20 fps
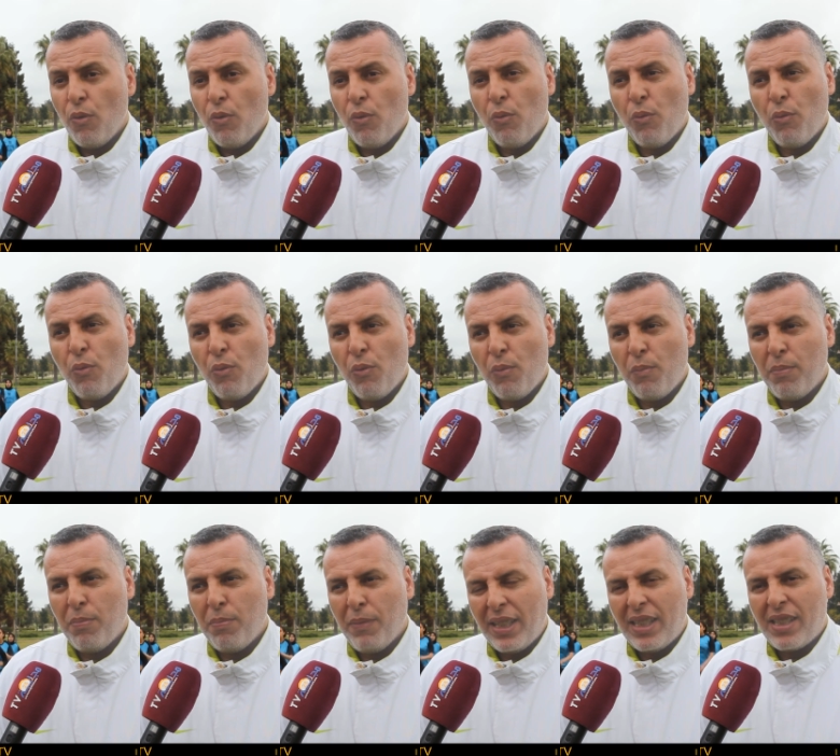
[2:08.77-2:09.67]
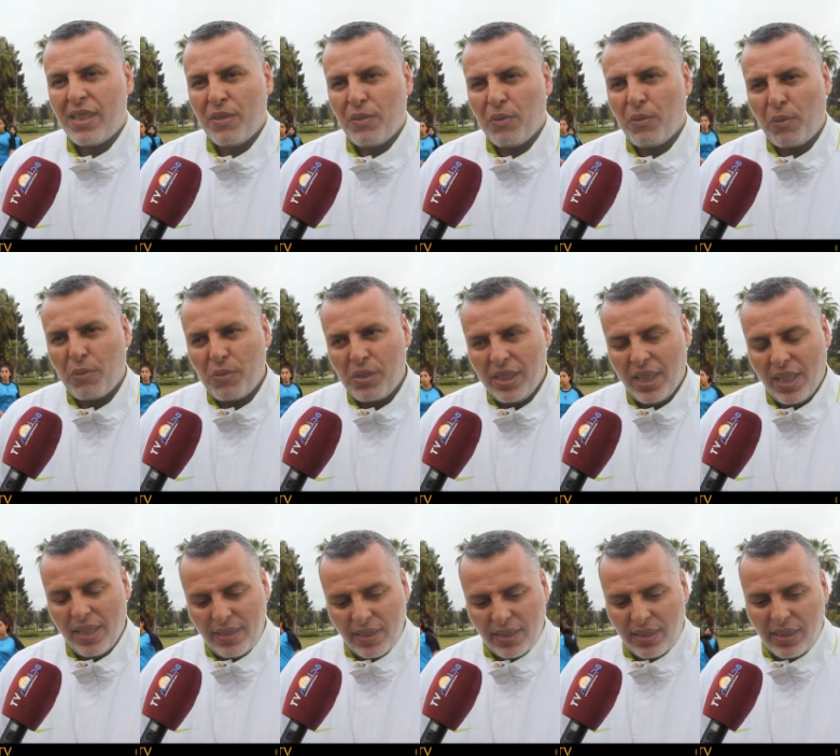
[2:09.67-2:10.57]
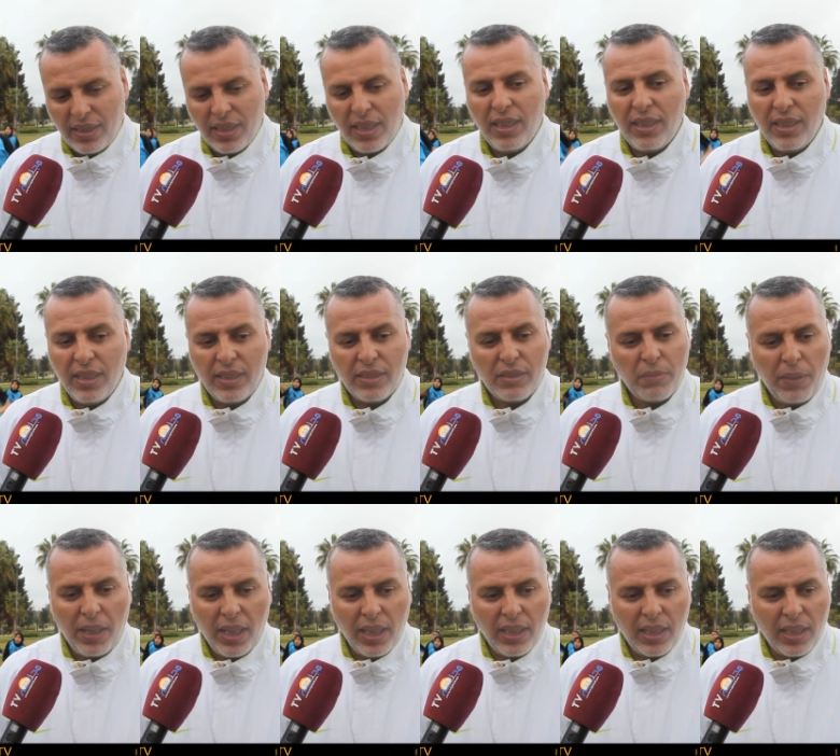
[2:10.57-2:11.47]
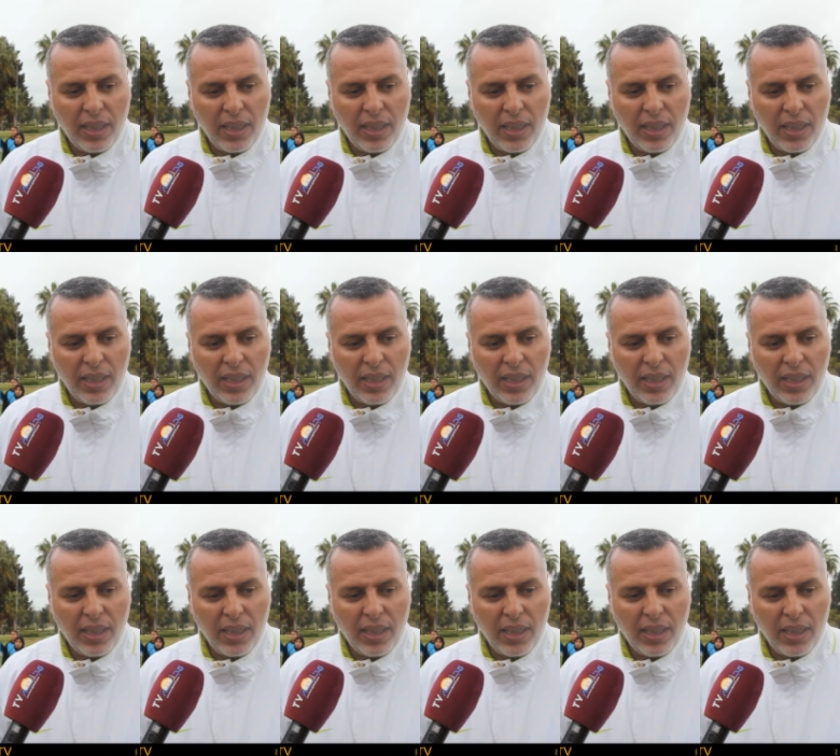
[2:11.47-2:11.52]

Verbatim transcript: وبغيتش نذكروا شي اساتذه اللي سبحان الله